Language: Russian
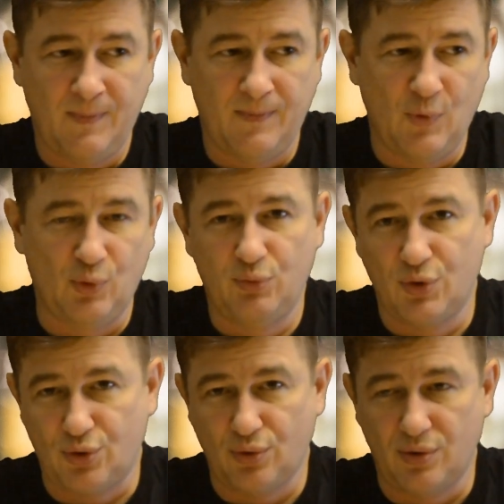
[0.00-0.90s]
Ну,
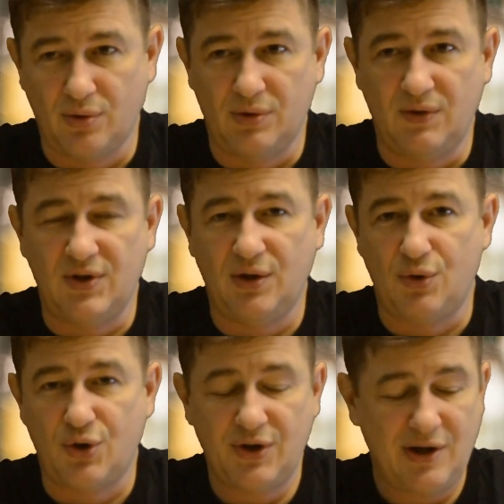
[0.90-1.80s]
думаю, что не все
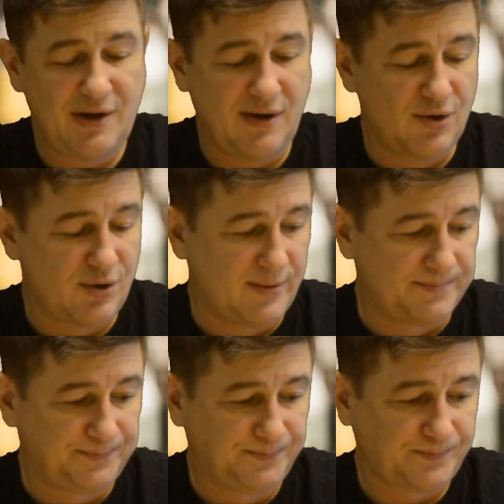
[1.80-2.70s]
ее читали,
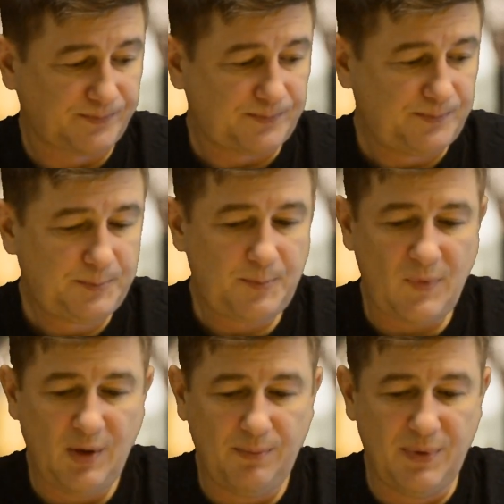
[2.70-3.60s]
конечно.
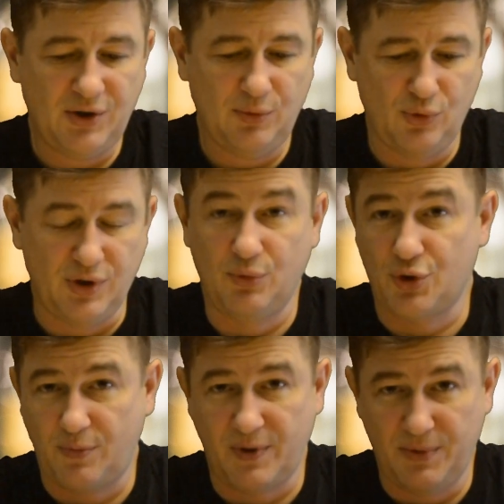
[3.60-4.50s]
Поэтому
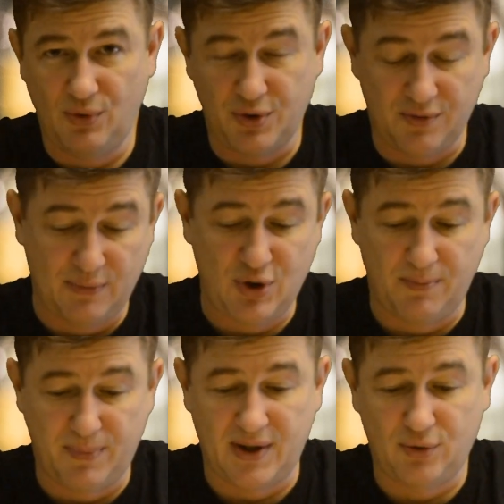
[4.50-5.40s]
немножко пробегусь
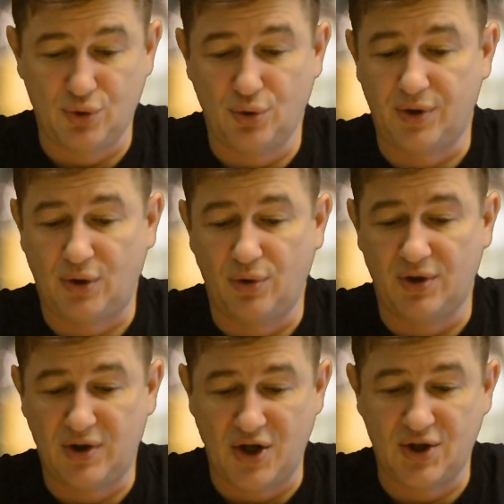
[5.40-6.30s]
вообще про то, что такое
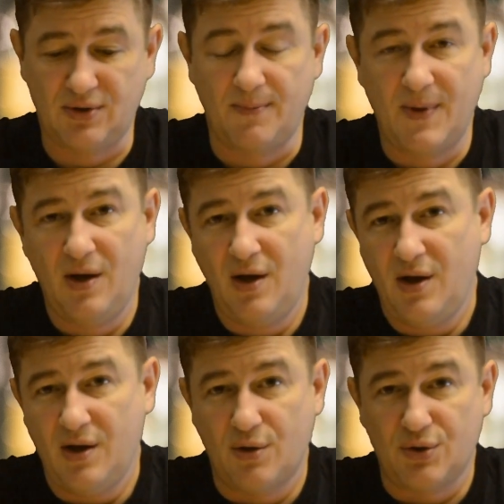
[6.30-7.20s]
Роскачество.
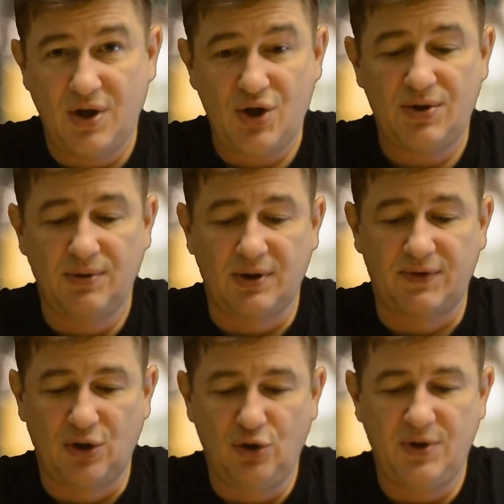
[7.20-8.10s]
Роскачество – это
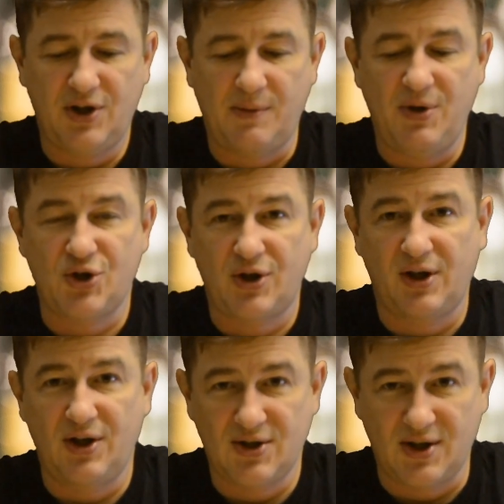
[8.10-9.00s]
автономная некоммерческая
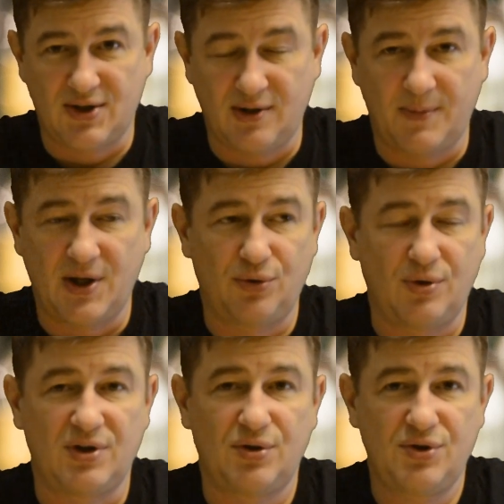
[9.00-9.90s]
организация,
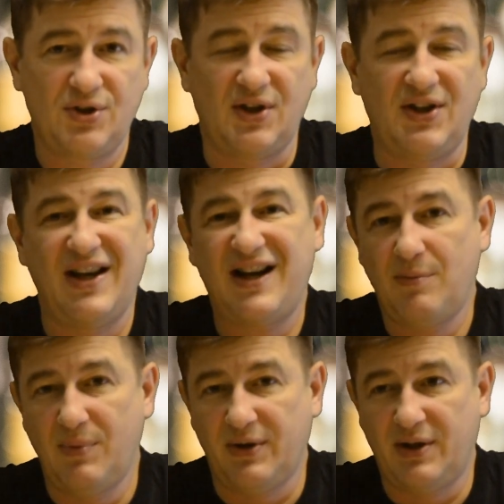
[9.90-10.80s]
которая создана
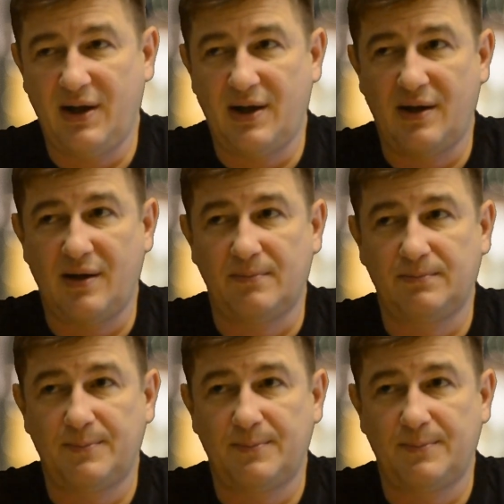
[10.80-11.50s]
якобы для